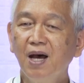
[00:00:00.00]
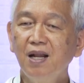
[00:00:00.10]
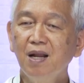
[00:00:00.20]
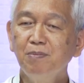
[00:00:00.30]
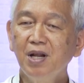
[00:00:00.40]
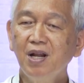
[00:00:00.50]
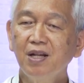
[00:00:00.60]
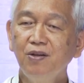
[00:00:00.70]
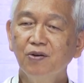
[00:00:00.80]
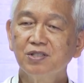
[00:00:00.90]
Alam na
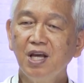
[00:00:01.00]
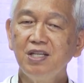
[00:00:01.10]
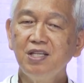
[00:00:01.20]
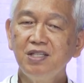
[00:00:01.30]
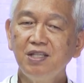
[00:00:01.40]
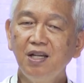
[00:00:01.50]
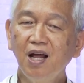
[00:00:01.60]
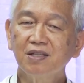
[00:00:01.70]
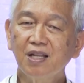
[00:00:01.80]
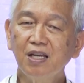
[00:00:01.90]
ng Diyos na
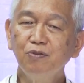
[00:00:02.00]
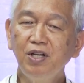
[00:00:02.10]
isisilang tayo